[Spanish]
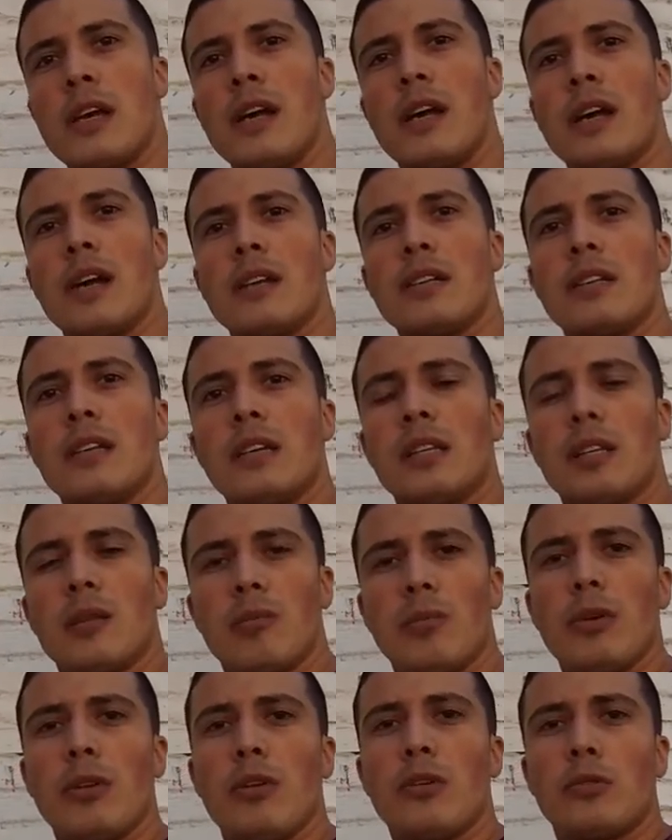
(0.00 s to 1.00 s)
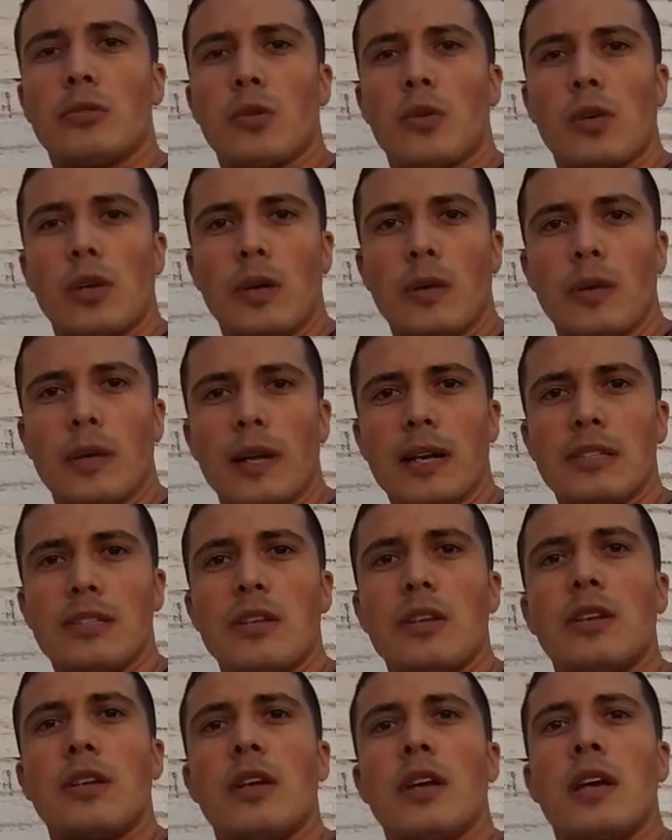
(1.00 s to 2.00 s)
Así que te pido tu
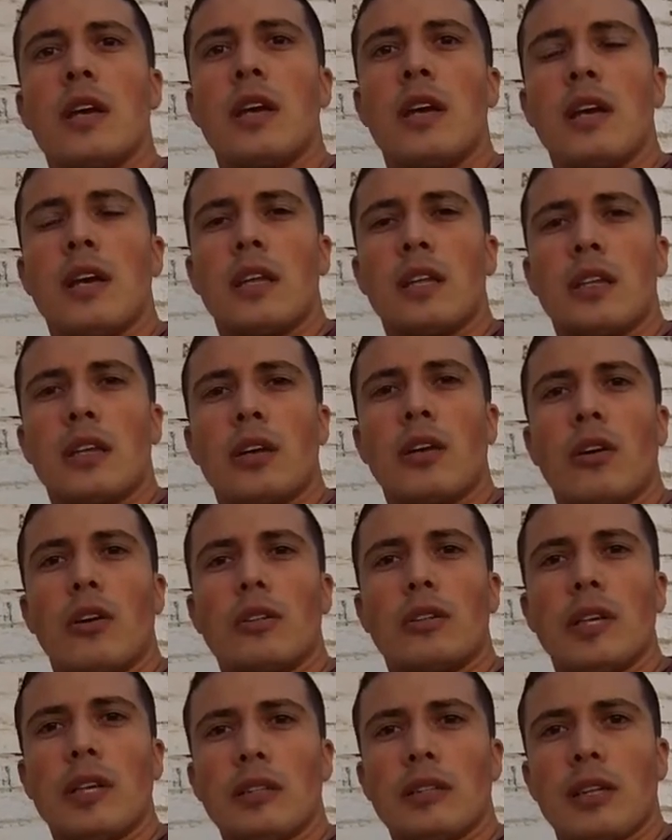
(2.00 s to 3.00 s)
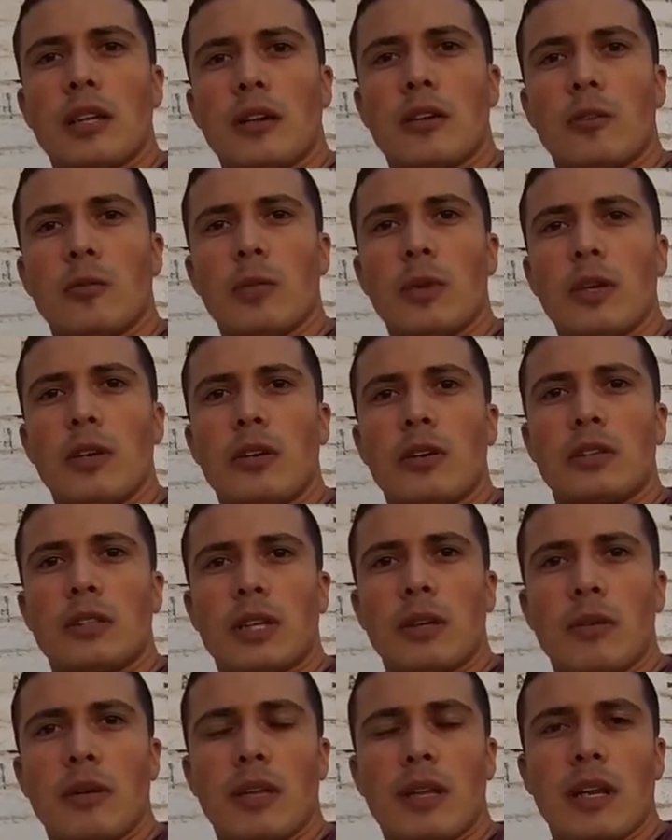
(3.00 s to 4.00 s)
colaboración, te contactes conmigo a
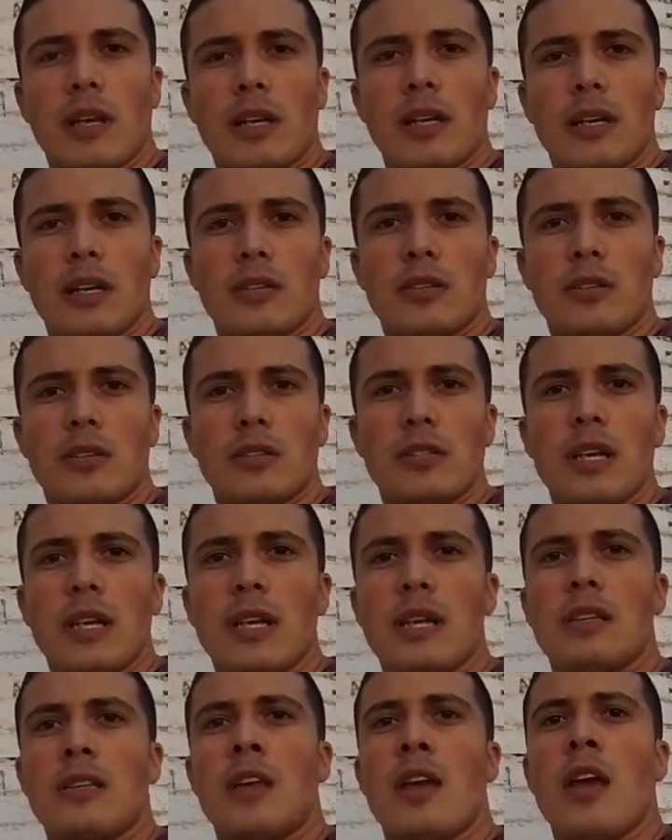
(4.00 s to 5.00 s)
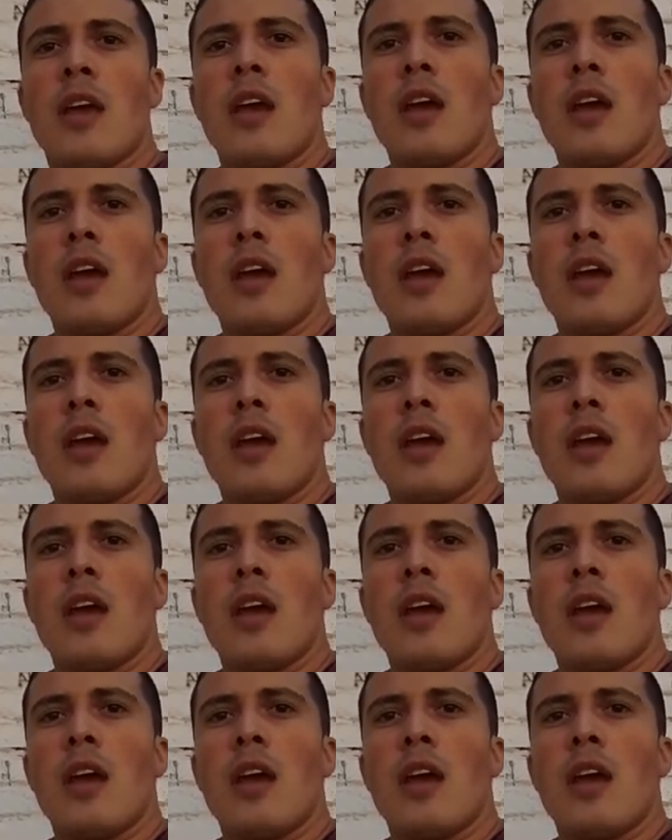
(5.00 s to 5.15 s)
través de las redes sociales.